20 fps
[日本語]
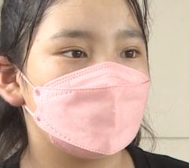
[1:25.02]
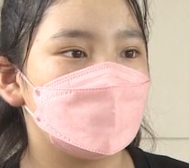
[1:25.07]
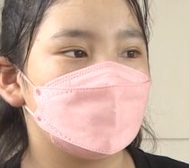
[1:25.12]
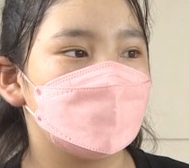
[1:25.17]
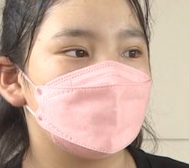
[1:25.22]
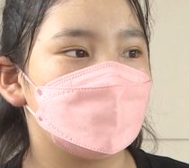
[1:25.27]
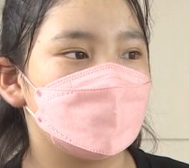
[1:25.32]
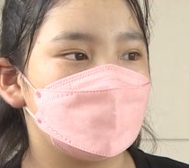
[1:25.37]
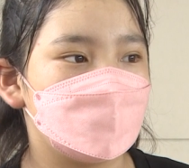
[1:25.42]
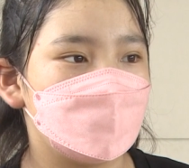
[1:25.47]
し
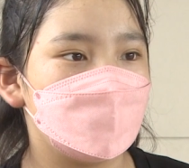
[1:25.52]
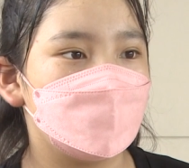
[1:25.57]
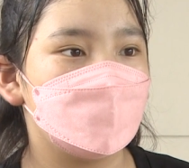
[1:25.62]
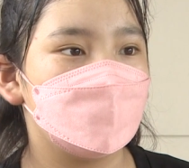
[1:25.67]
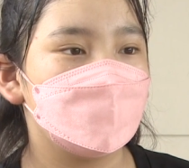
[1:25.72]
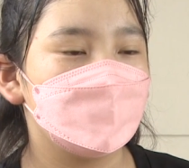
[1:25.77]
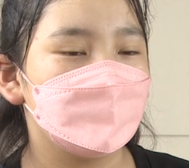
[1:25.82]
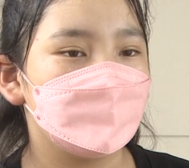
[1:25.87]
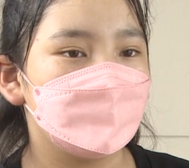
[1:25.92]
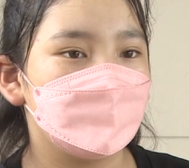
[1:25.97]
かった
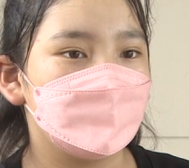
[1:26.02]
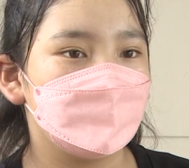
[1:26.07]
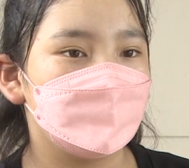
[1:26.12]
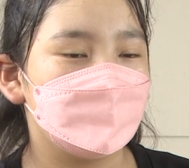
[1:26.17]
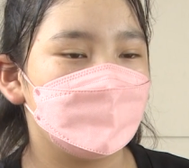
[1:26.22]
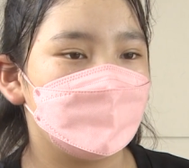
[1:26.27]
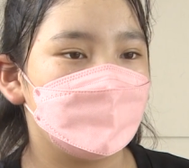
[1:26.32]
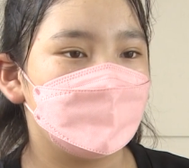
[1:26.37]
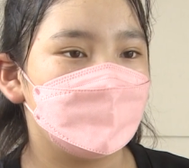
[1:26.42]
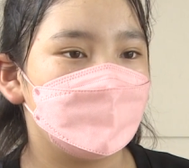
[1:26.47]
し
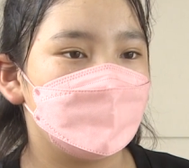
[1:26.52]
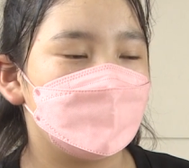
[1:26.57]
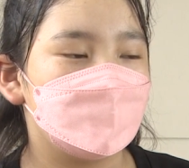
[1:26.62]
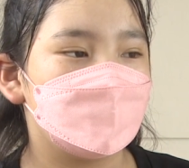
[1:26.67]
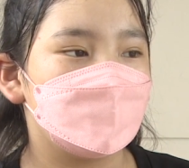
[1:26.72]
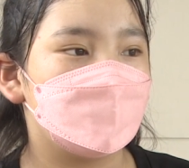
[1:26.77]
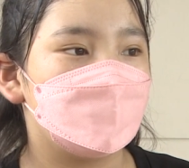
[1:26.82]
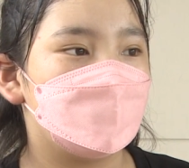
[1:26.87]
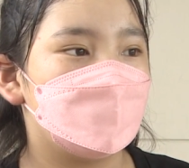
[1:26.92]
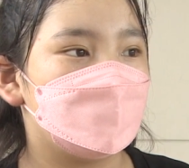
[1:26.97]

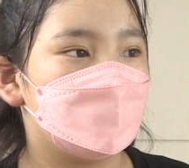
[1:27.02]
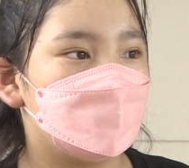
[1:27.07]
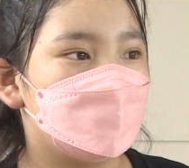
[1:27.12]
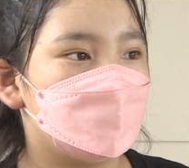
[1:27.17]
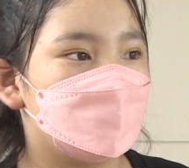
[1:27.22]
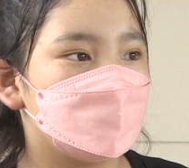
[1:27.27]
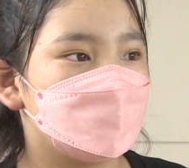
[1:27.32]
なんか